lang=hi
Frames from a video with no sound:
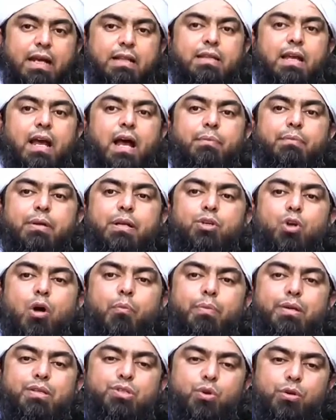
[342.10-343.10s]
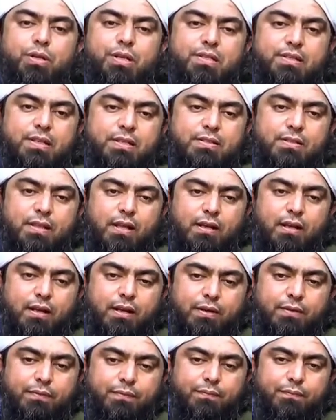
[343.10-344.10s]
कहते हैं आप इन टॉपिक्स को डिस्कस ना
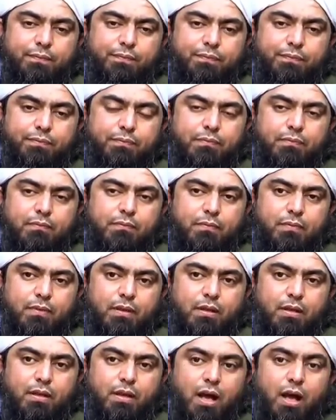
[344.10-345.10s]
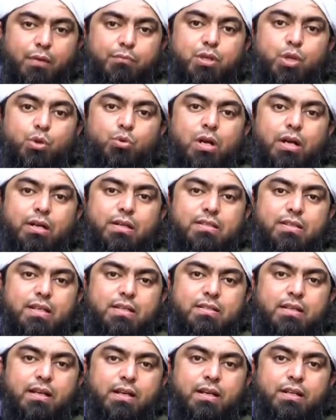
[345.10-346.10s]
करें हम क्यों ना
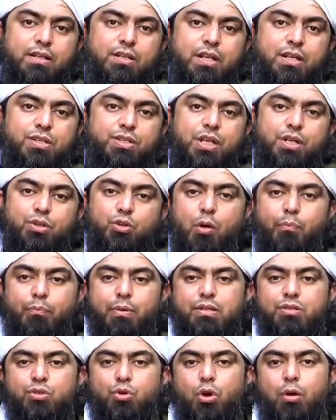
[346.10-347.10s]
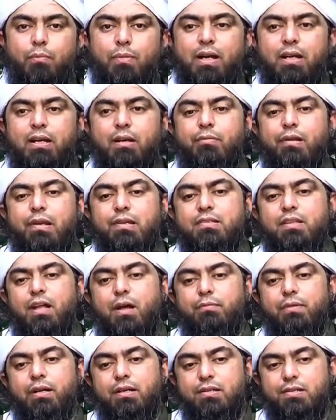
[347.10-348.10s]
डिस्कस करें कि जिन टॉपिक्स को हमारे नबी
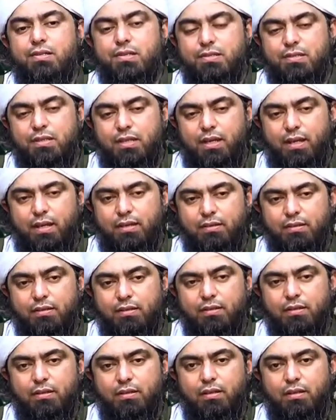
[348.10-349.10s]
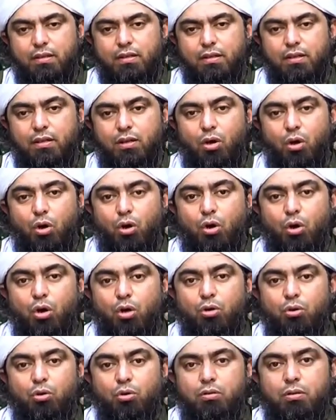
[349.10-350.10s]
इस्लाम ने डिस्कस किया
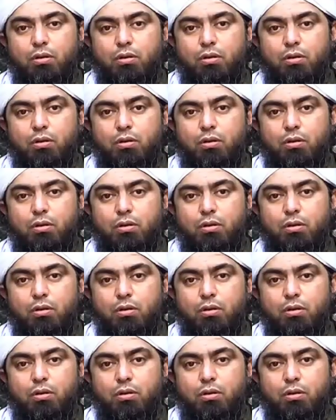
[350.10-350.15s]
और